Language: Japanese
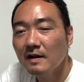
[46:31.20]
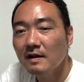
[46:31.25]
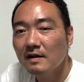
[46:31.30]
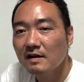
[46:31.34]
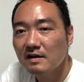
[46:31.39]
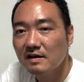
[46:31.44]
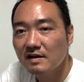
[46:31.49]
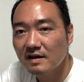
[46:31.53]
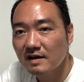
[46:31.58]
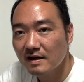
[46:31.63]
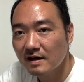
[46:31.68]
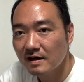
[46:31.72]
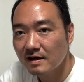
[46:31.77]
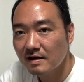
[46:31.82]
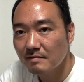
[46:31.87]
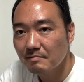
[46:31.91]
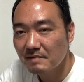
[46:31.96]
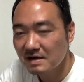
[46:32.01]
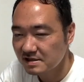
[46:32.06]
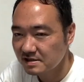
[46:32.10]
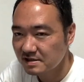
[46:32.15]
えー、
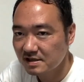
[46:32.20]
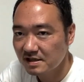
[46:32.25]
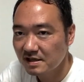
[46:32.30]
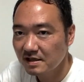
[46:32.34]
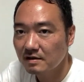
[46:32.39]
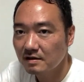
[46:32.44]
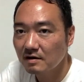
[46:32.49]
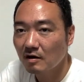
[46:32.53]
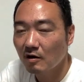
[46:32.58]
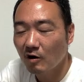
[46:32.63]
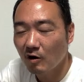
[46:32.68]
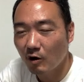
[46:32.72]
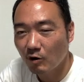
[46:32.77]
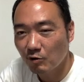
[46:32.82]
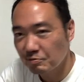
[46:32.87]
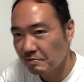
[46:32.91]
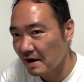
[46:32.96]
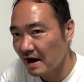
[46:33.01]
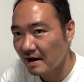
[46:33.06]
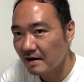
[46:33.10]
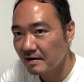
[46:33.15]
メッシ、
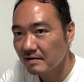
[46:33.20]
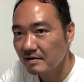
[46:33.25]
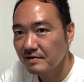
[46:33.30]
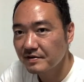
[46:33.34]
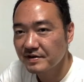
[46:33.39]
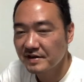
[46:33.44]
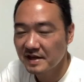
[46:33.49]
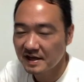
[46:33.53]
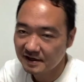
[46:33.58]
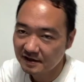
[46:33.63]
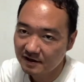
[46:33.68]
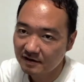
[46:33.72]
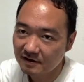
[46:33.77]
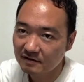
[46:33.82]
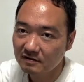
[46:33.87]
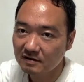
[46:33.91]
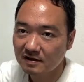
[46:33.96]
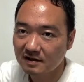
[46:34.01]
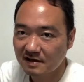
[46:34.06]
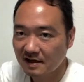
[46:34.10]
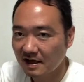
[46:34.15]
オフワン。Thank you.
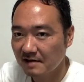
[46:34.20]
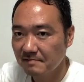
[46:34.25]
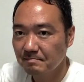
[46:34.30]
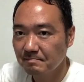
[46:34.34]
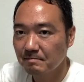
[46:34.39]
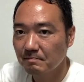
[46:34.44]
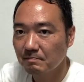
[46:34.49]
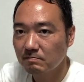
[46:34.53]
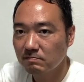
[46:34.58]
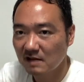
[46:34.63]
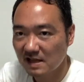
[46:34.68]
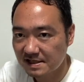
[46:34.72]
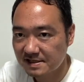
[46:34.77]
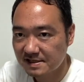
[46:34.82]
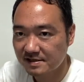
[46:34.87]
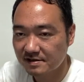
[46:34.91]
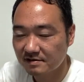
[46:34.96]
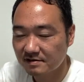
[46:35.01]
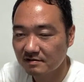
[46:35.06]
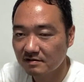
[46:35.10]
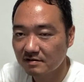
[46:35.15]
God
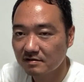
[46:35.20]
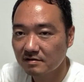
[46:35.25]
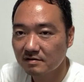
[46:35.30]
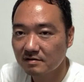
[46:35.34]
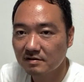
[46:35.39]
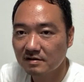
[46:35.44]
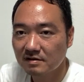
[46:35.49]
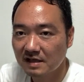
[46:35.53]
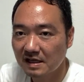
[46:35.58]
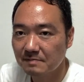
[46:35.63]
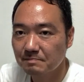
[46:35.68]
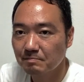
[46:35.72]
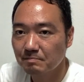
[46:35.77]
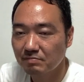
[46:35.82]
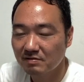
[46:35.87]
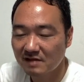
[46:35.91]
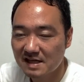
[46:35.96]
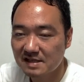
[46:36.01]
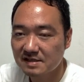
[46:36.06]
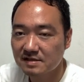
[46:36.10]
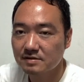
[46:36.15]
bless you. God
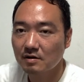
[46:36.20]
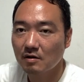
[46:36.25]
bless